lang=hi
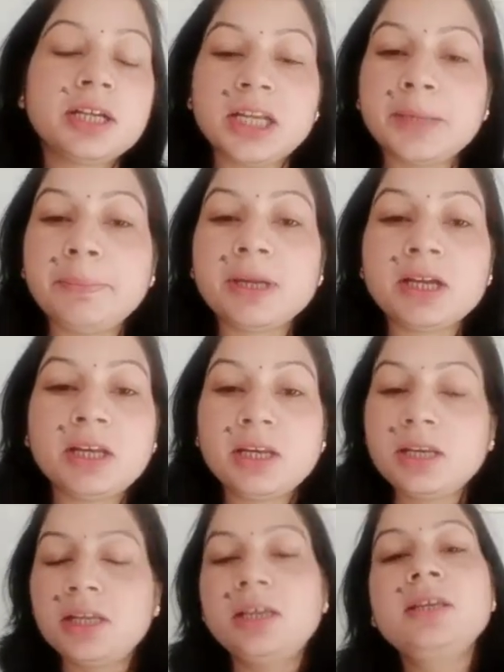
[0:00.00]
टिपिकल
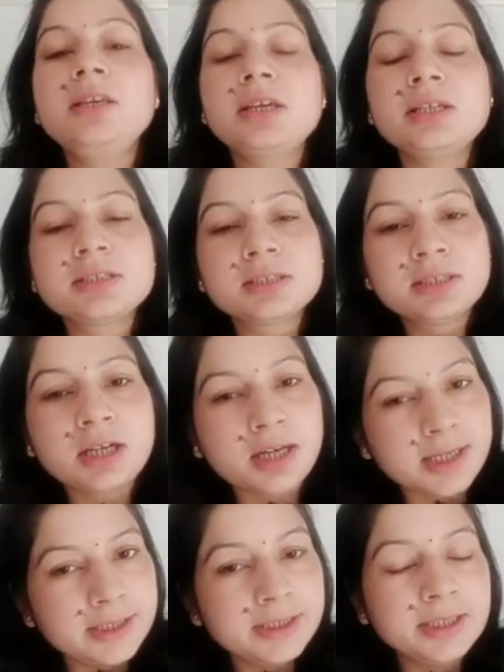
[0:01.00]
नहीं है ज़्यादा
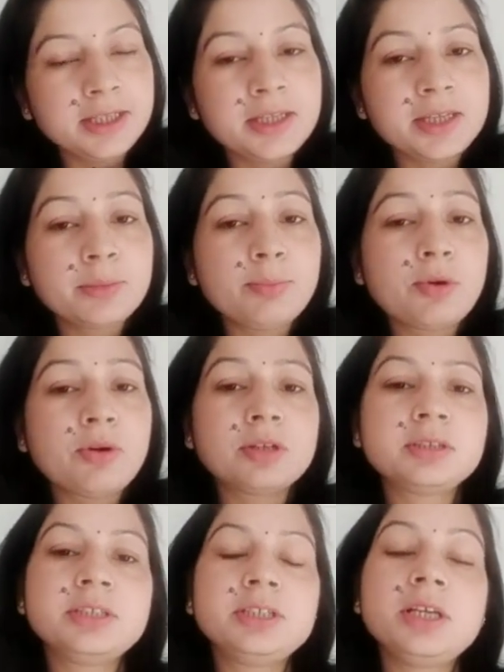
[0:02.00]
हार्ड नहीं है
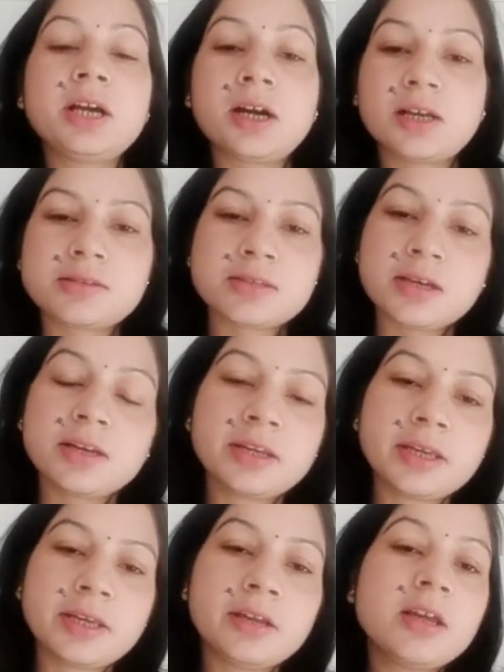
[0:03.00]
बहुत ही आसान
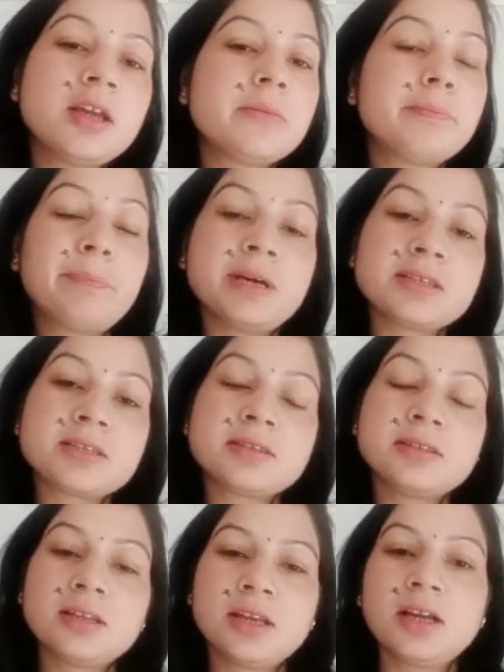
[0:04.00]
है बस
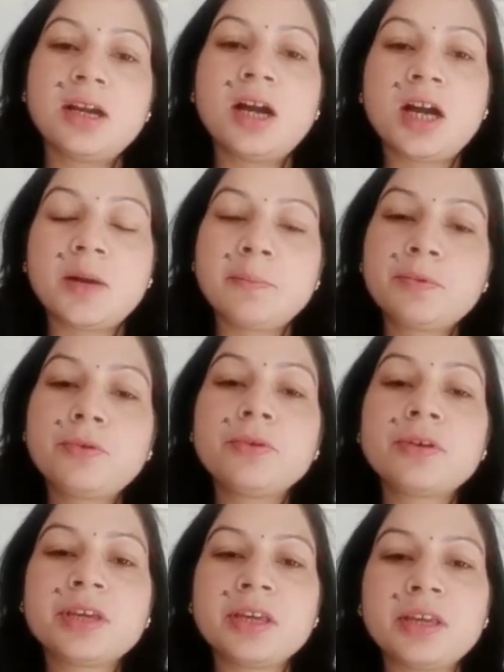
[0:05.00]
आपको
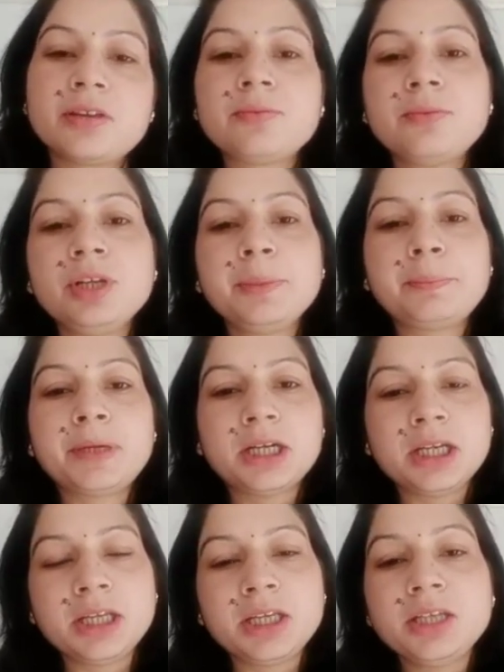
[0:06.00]
केयरफुली
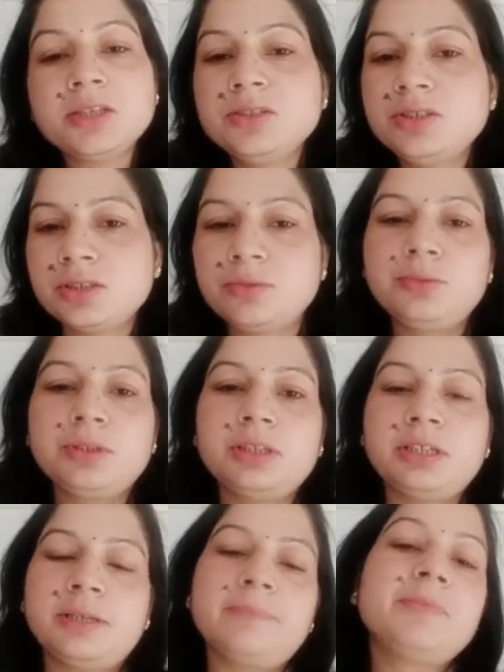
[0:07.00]
पढ़ने की
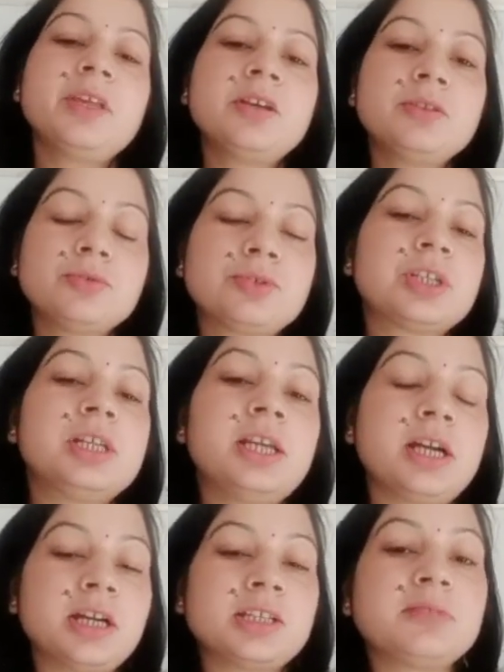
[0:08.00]
ज़रूरत है तो चलिए
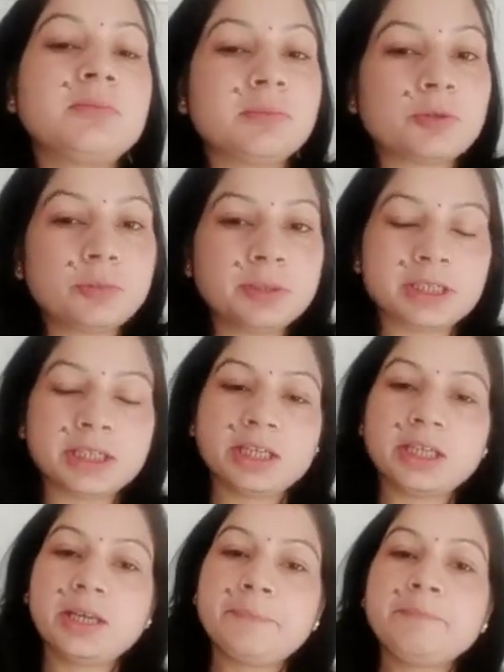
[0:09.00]
आज हम आपको
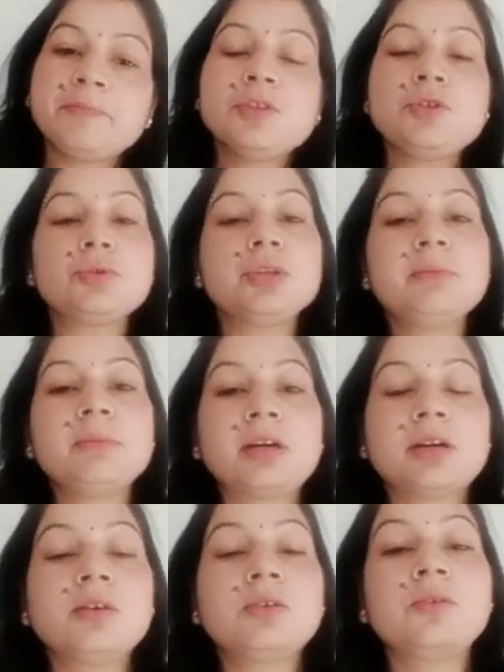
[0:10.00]
बताएंगे जोगी
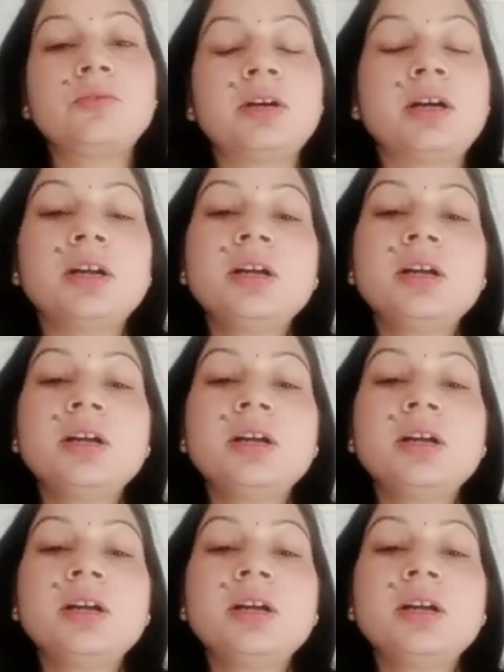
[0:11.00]
मारा गुफा